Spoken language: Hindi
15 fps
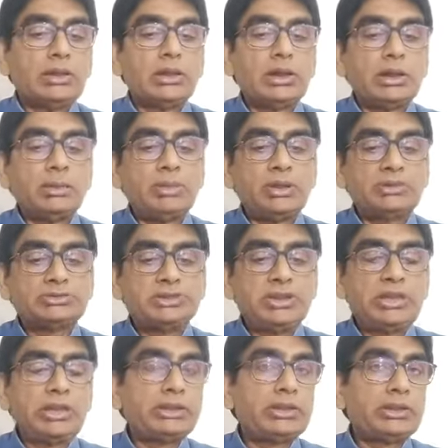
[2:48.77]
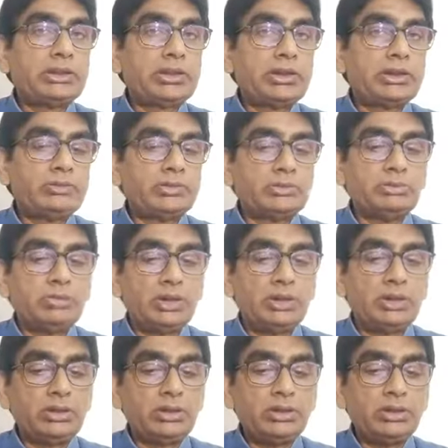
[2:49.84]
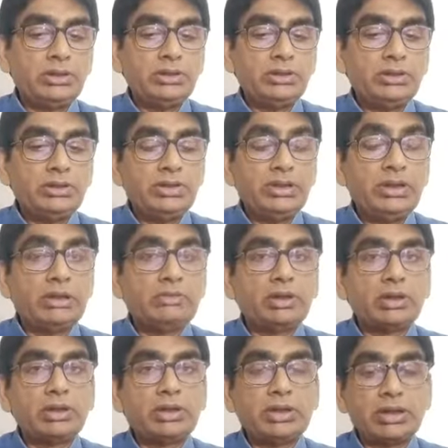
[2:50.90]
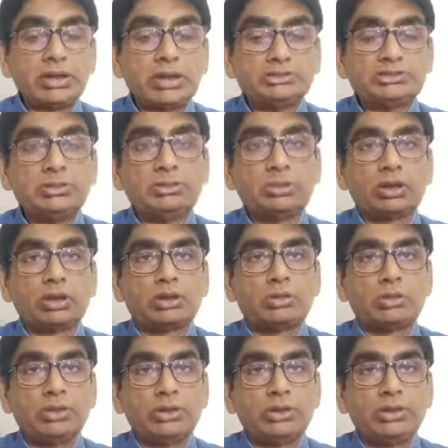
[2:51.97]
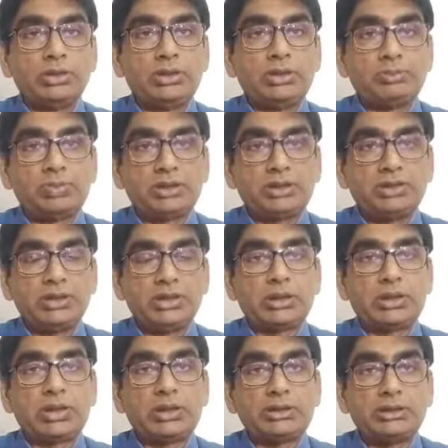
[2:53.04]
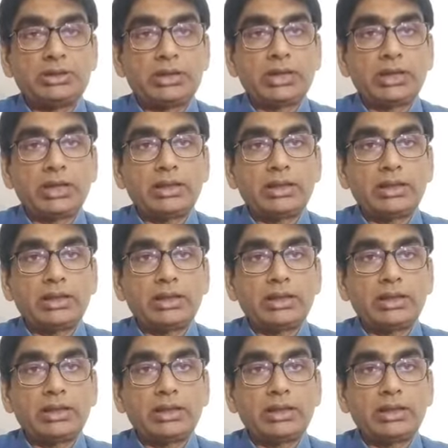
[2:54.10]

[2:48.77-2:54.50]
अब्बासी अहद खिलाफत में दीनावर के काजी मुकर हुए थे ये पर्शिया का एक शहर है